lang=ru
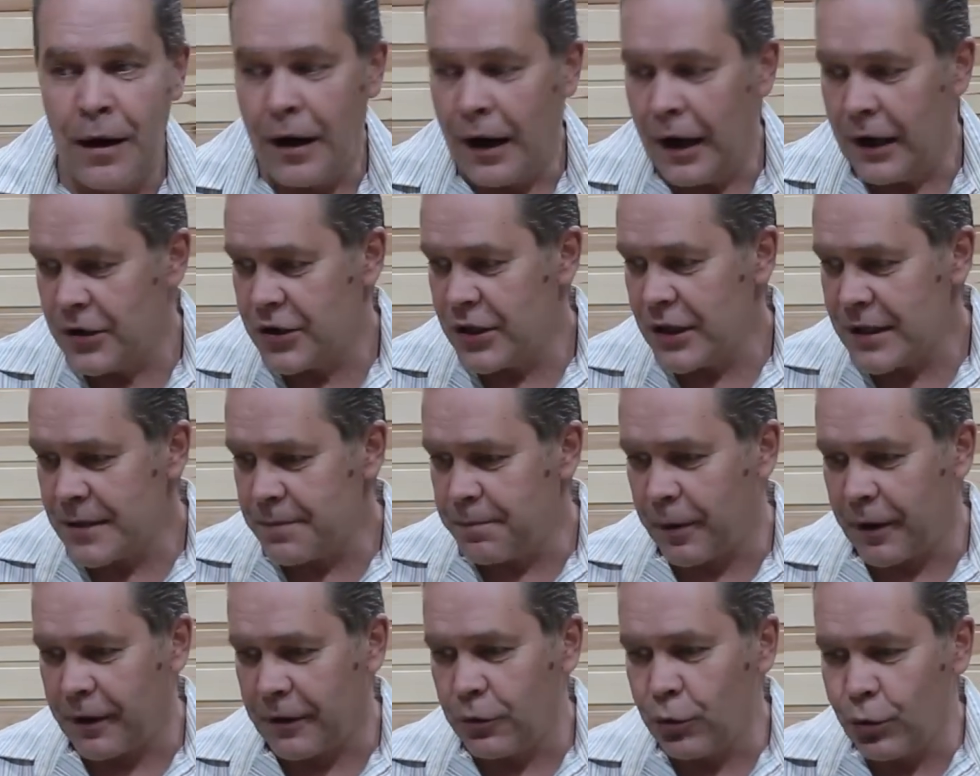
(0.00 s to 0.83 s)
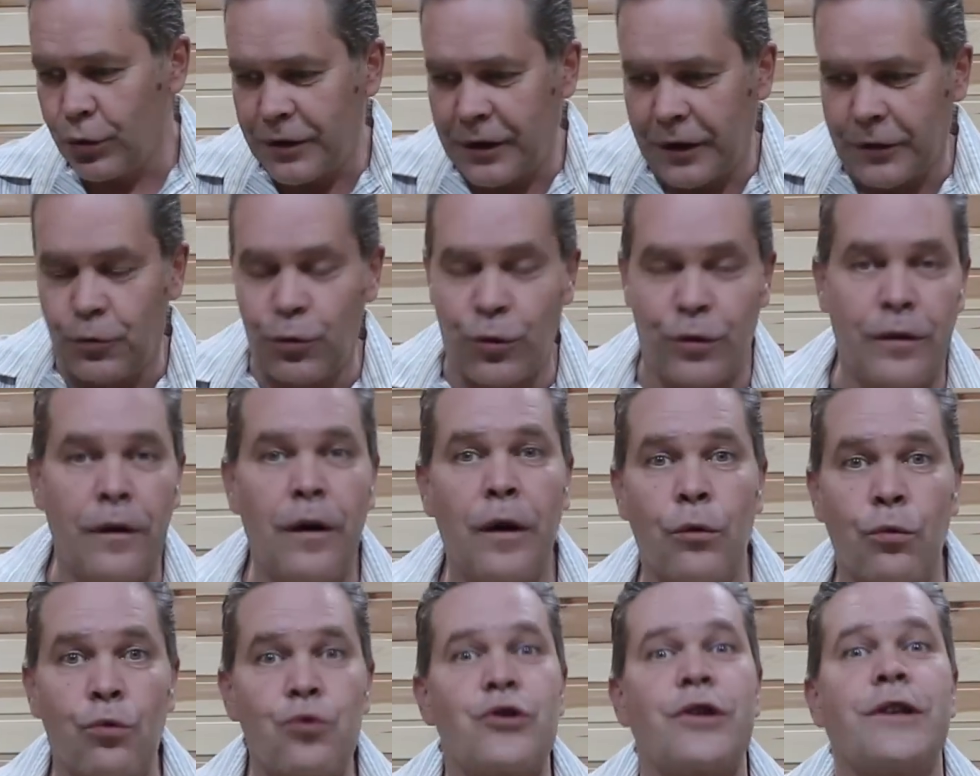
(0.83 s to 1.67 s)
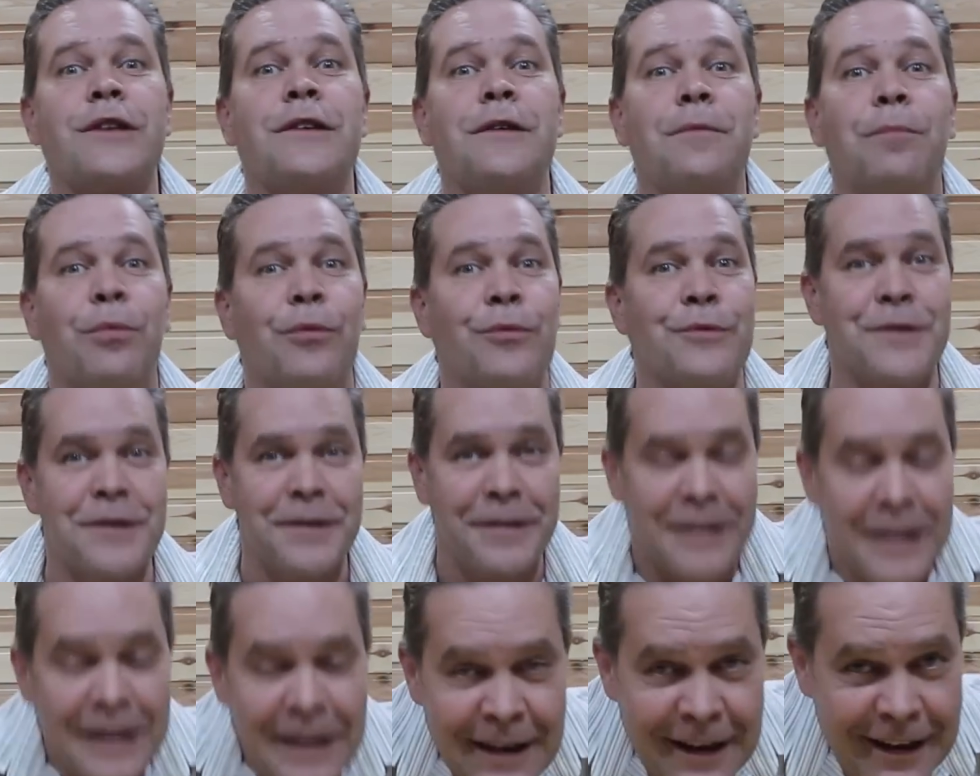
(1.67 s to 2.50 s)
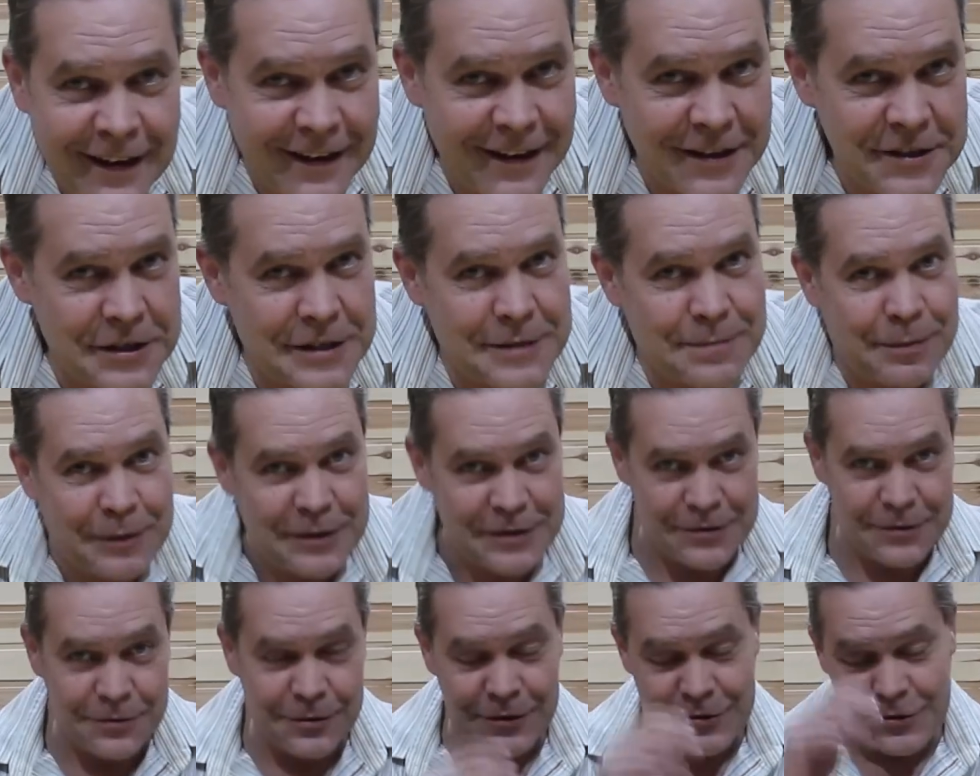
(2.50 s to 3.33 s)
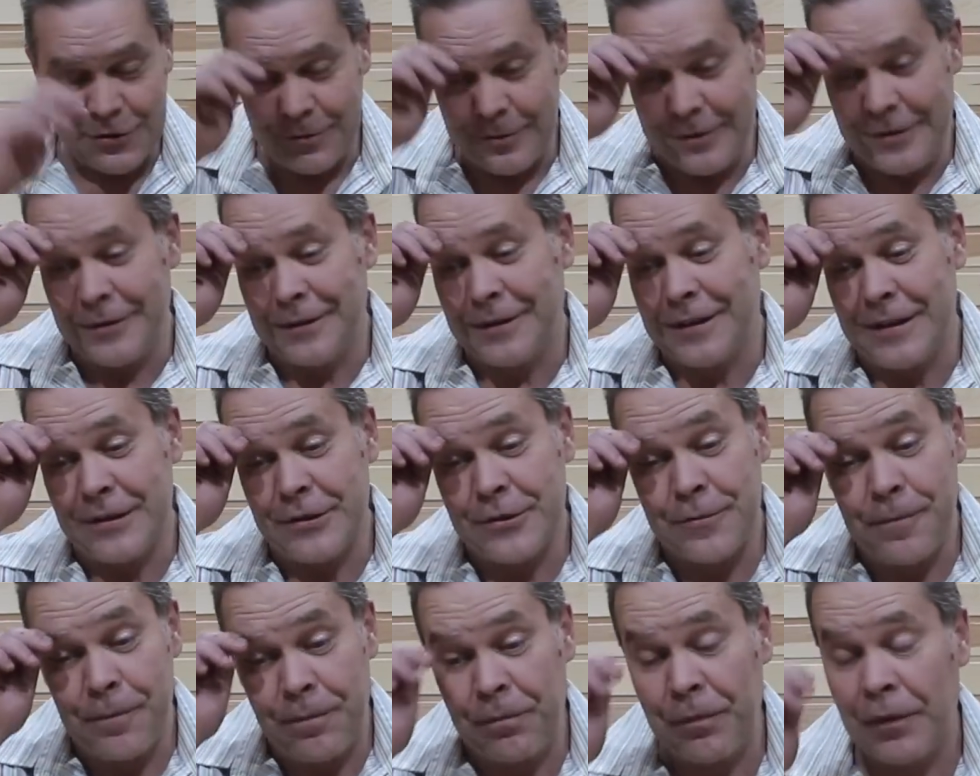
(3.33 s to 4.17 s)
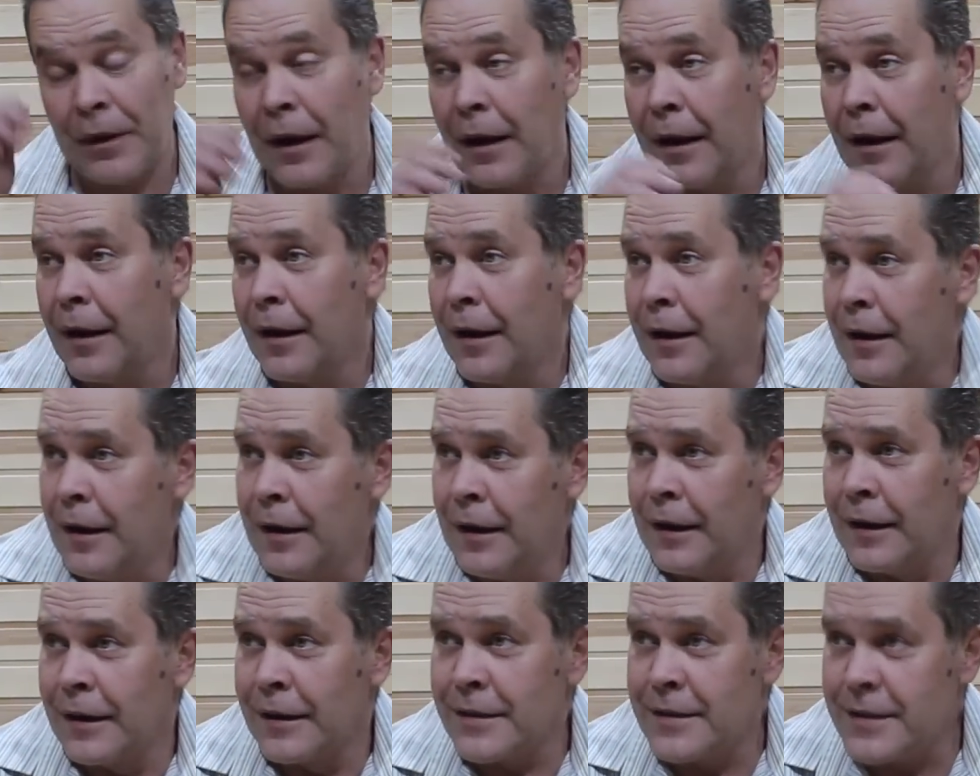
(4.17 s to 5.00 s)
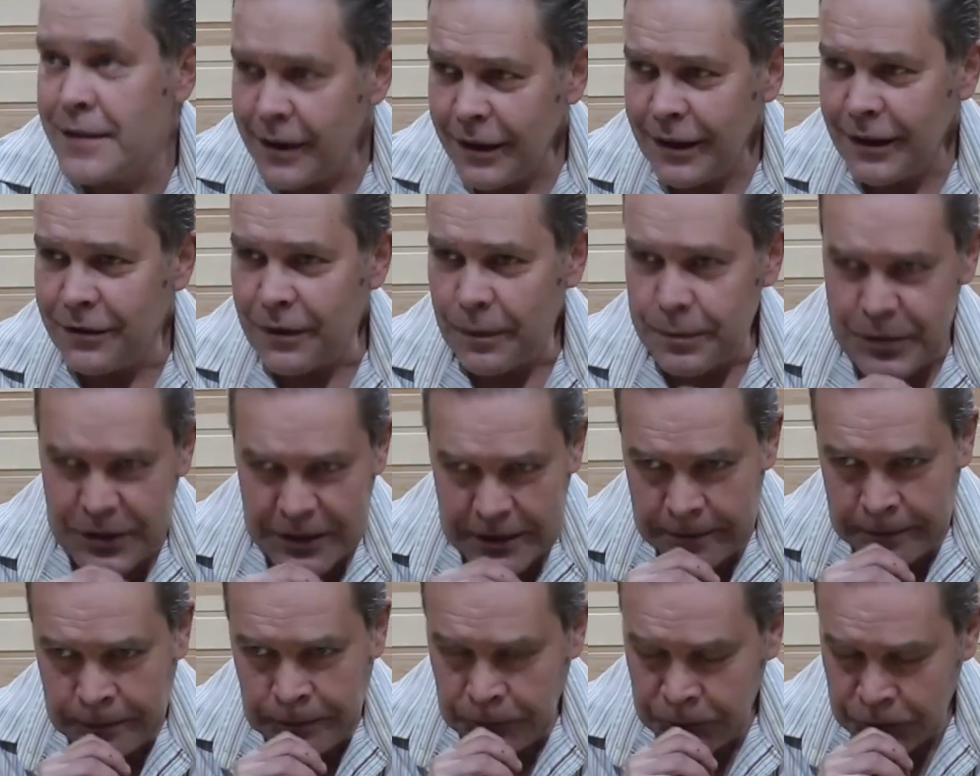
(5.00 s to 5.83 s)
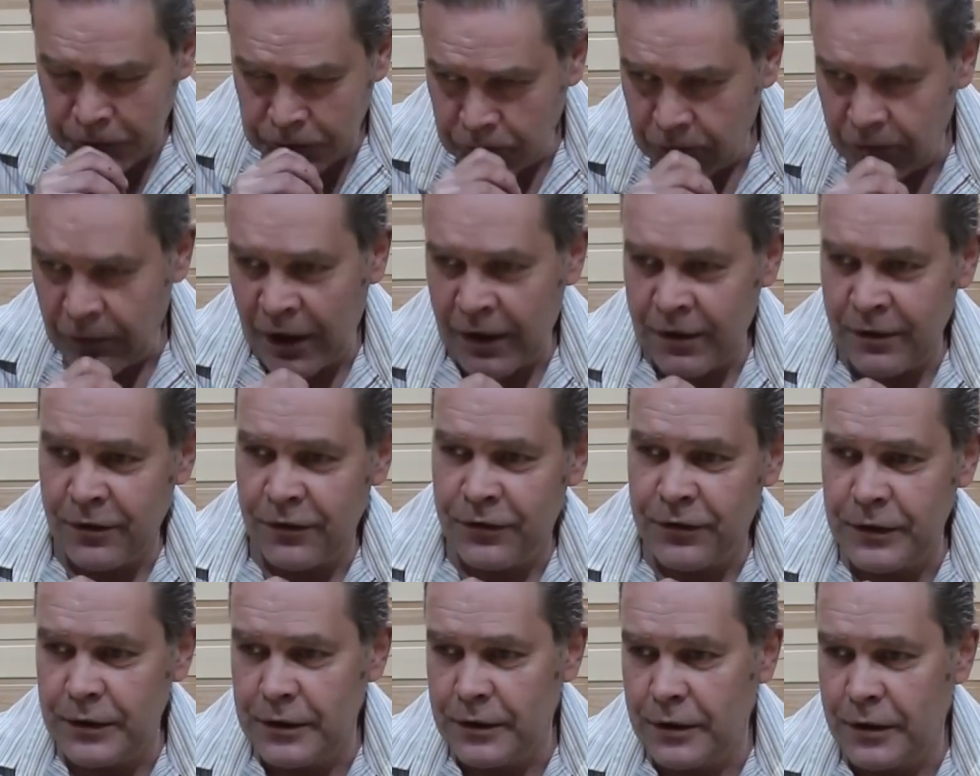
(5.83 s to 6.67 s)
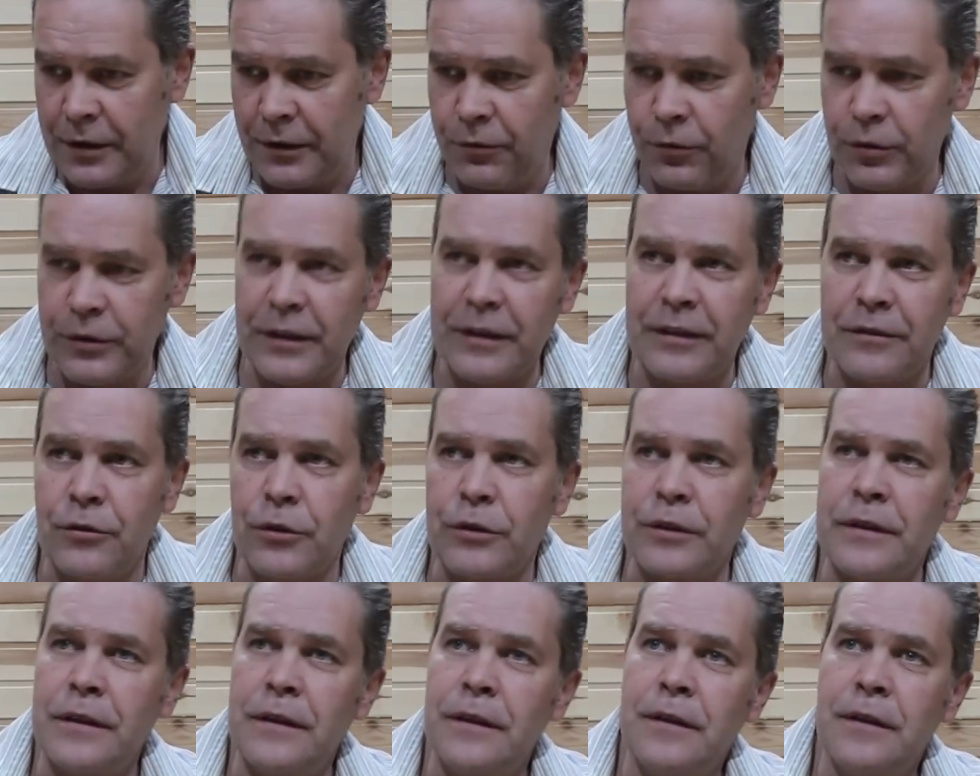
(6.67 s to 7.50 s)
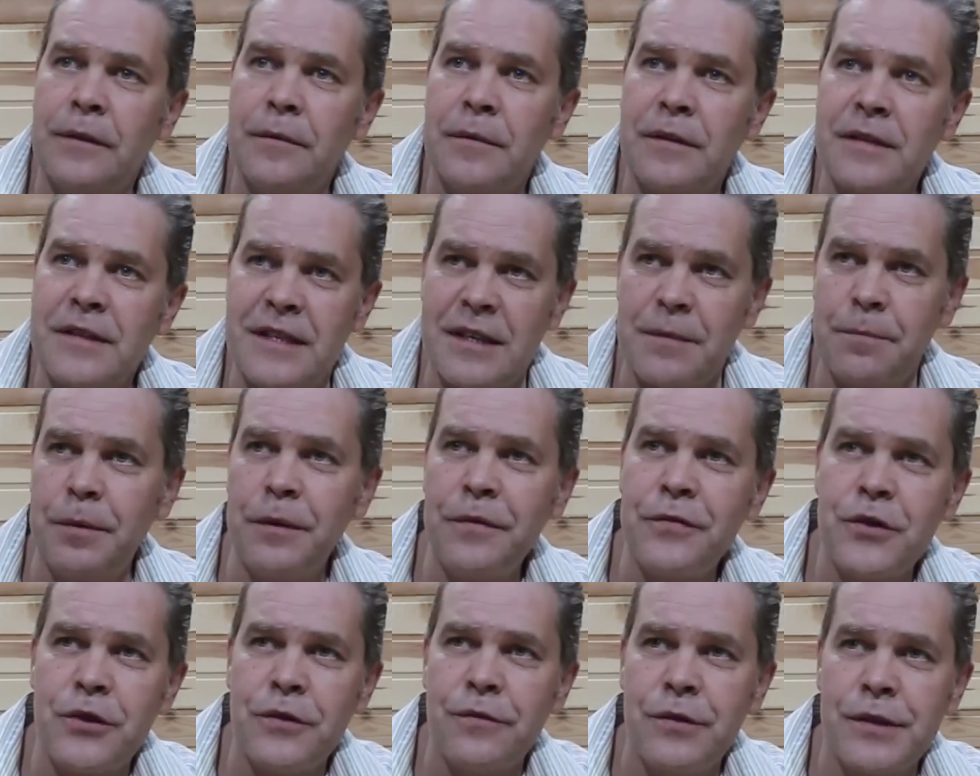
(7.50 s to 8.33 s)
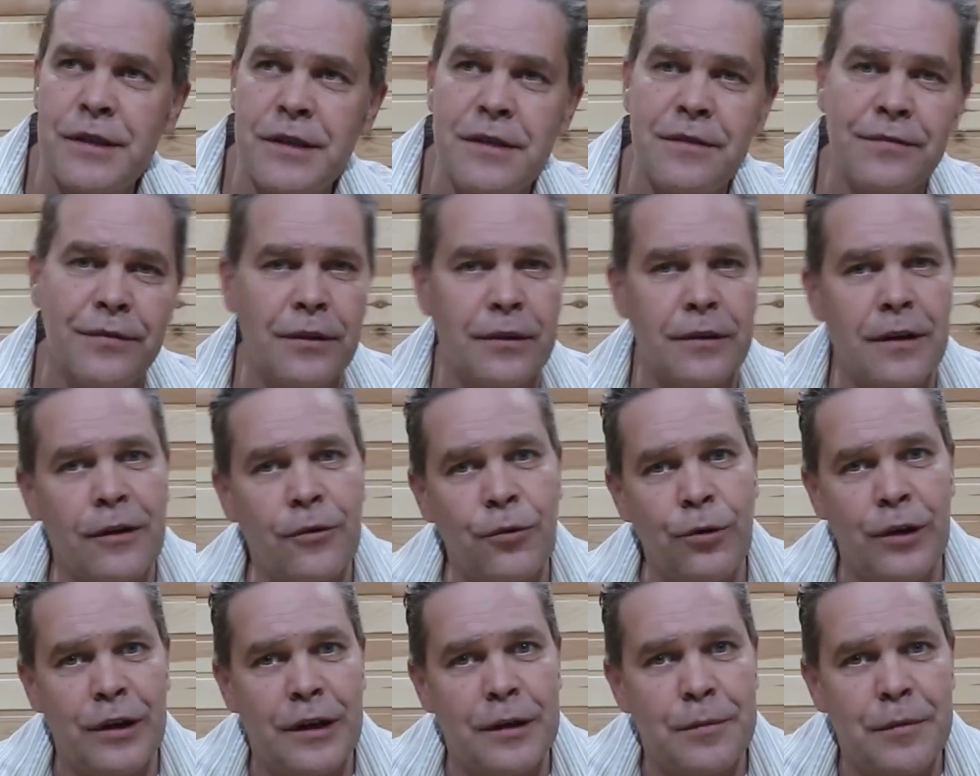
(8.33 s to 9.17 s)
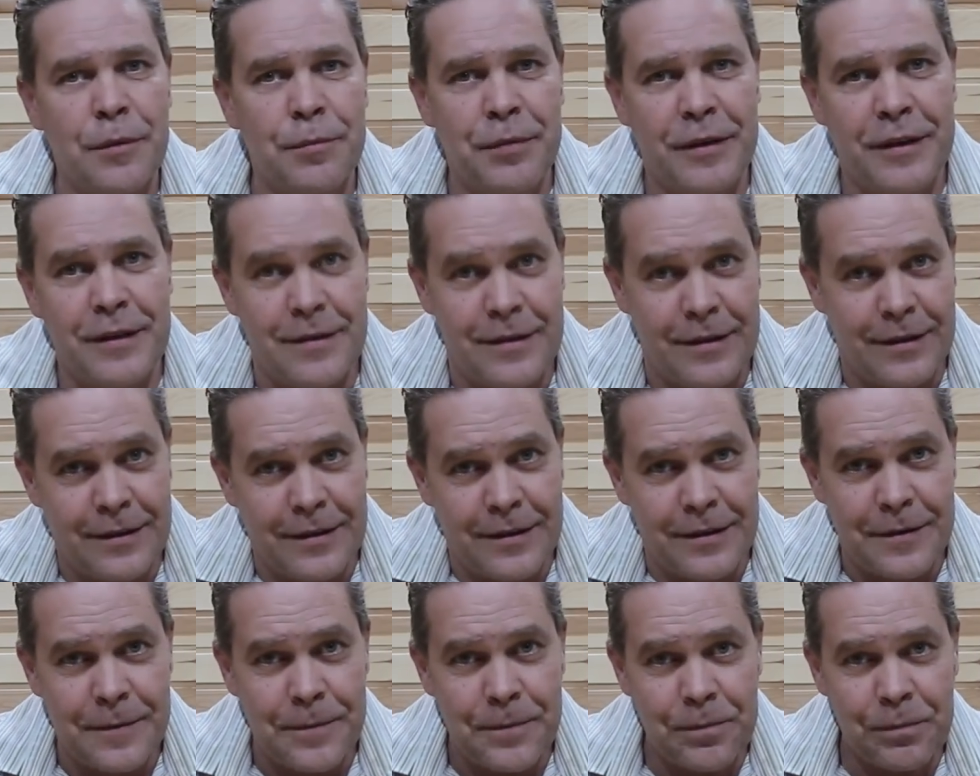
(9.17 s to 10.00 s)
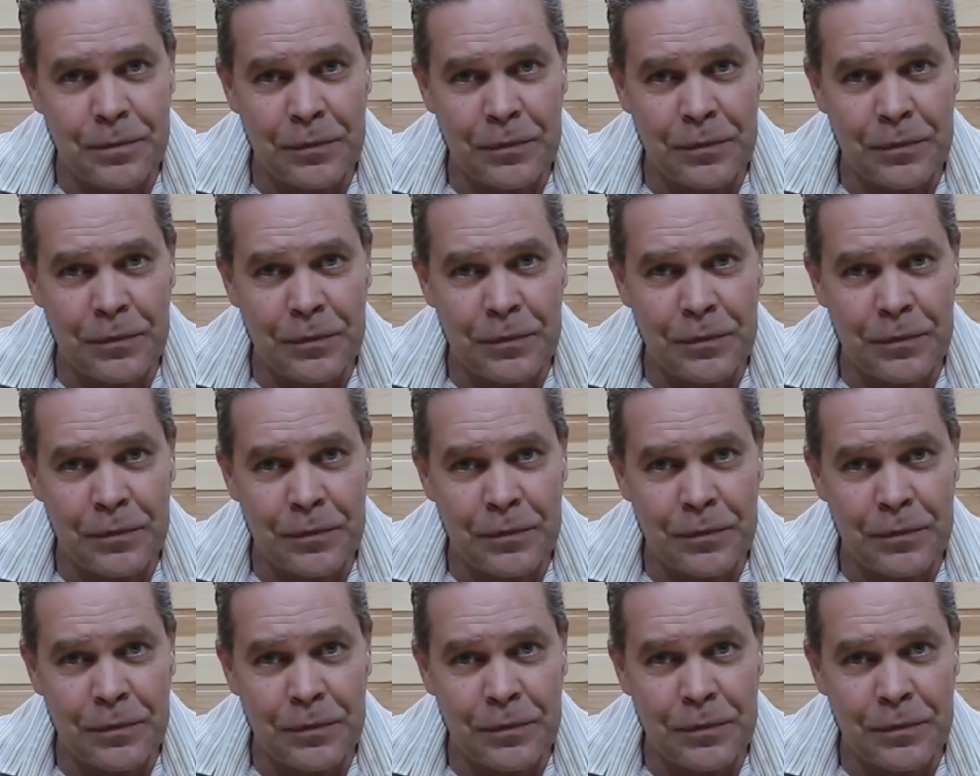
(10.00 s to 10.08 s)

А сейчас продукт, которого уже не будет. И я сейчас поясню, о чем идет речь. Дело вообще в вот это вот забывчивости в алкогольном опьянении.